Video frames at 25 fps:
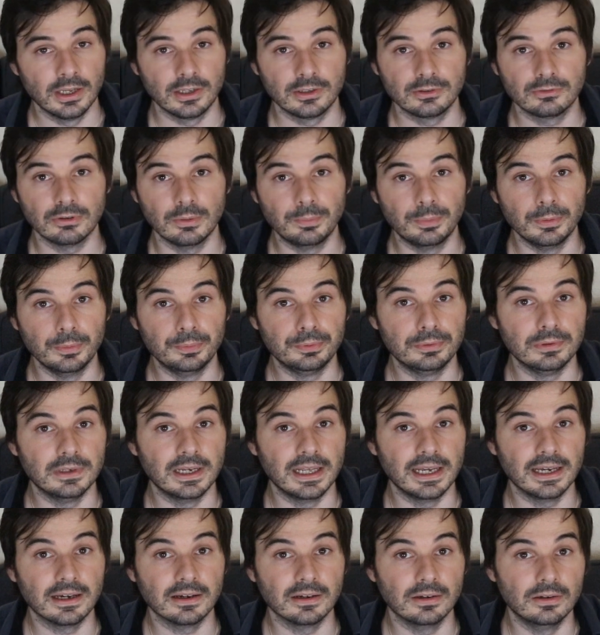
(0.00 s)
soit
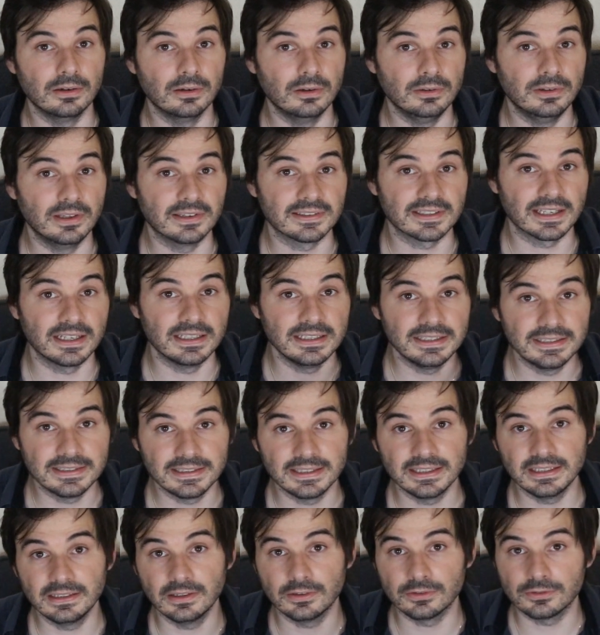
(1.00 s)
populaire euh, dans un
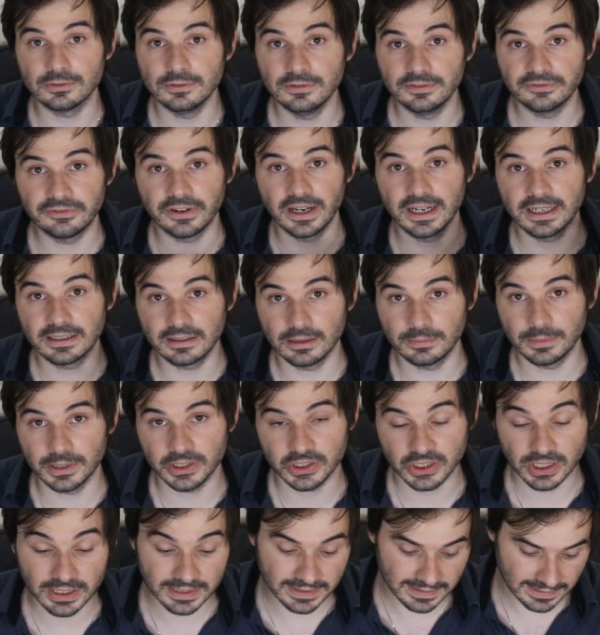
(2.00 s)
lycée, dans une fac, dans
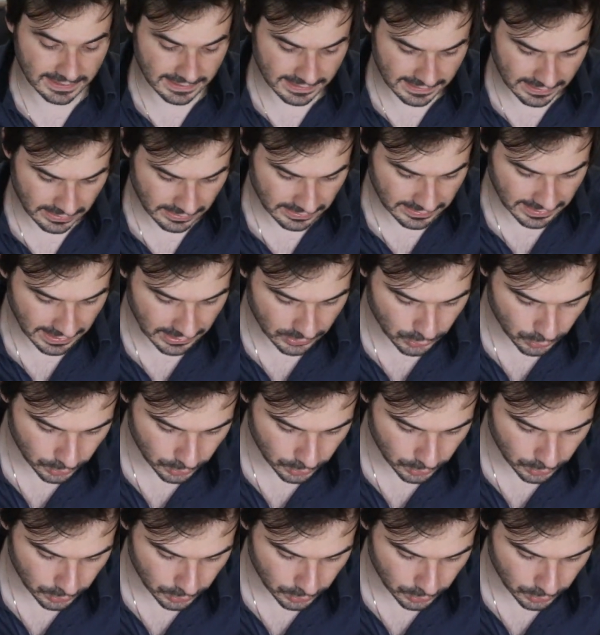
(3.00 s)
machin, ça